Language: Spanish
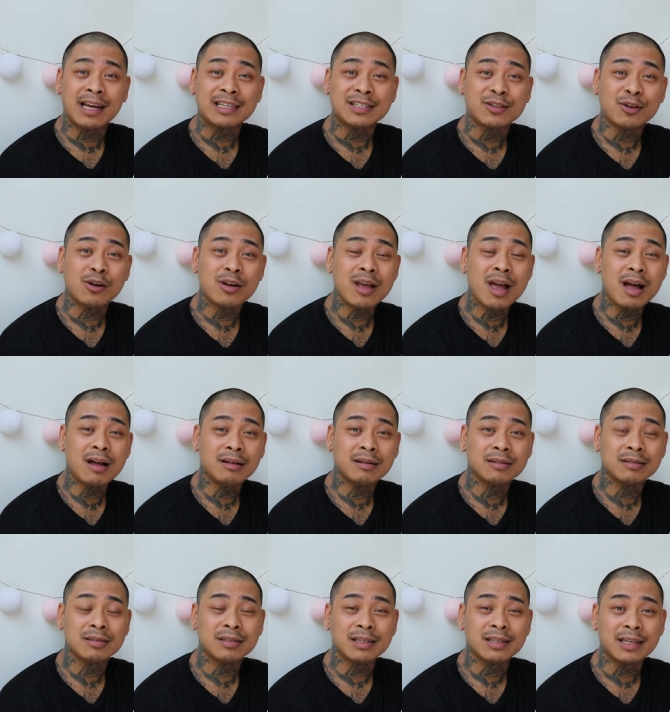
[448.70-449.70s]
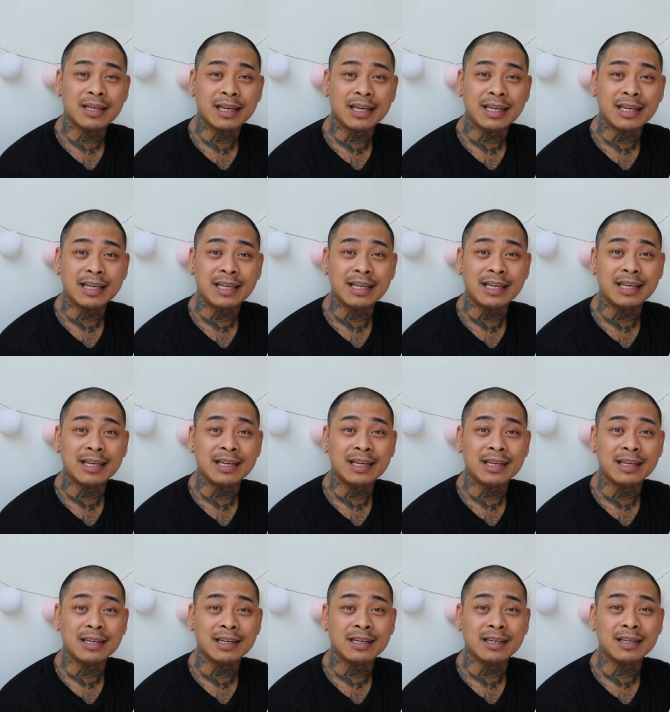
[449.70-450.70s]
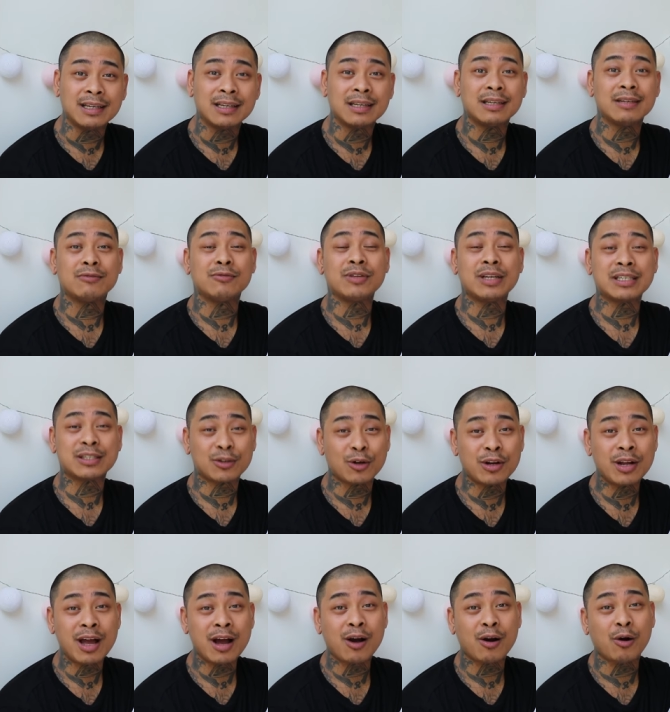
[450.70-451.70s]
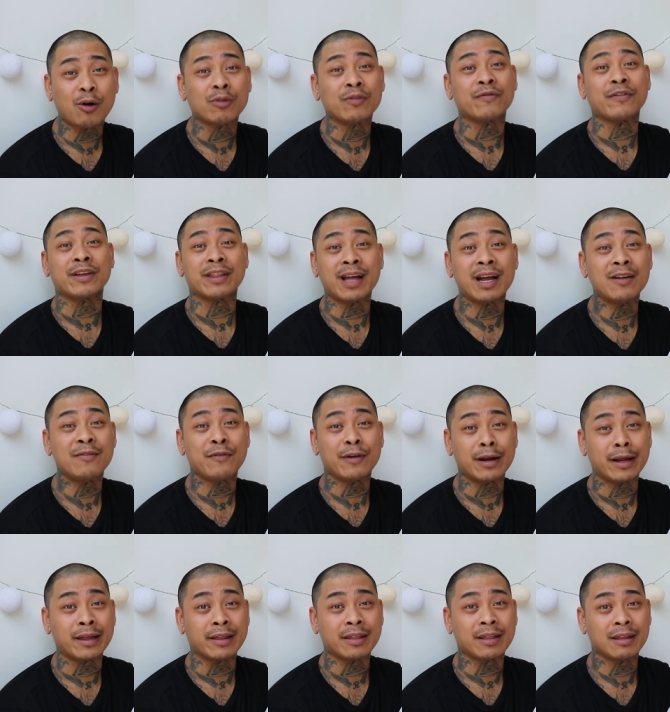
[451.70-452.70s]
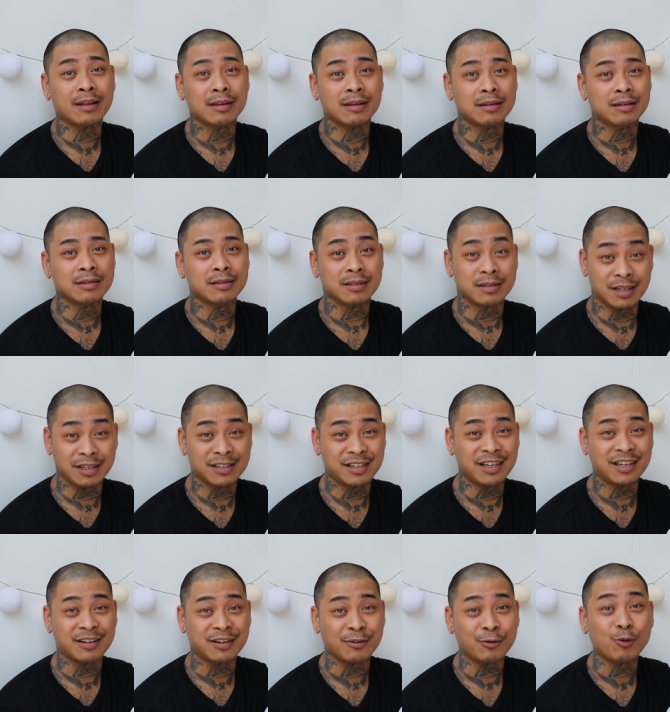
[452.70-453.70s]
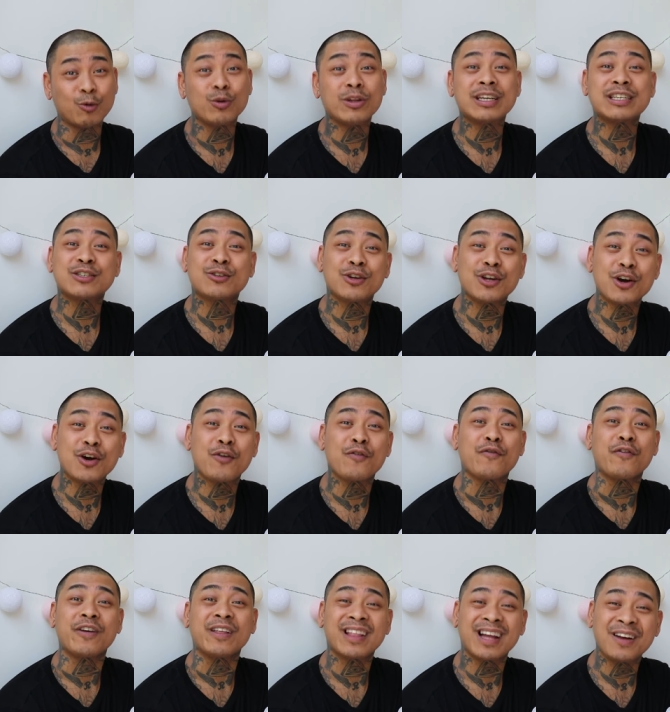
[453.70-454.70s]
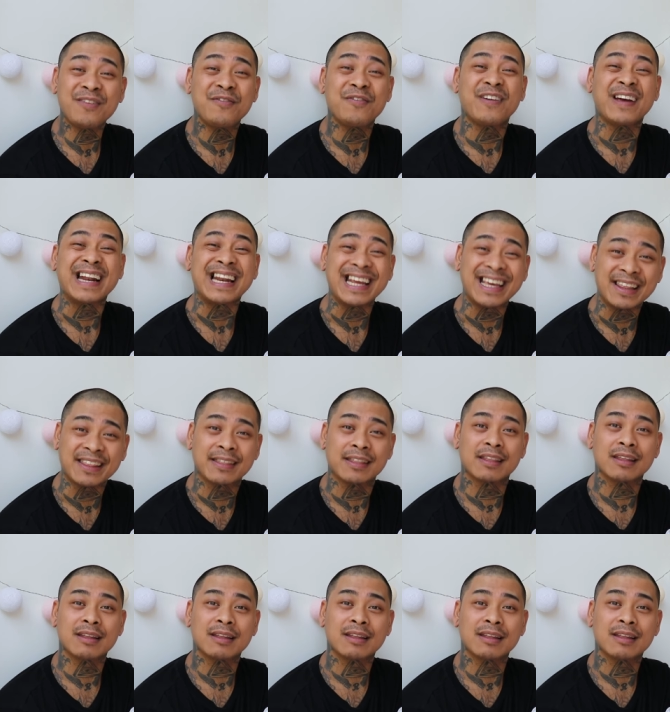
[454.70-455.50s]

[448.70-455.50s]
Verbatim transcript: la historia y una historia con final feliz. Sí, sí, una historia con final feliz.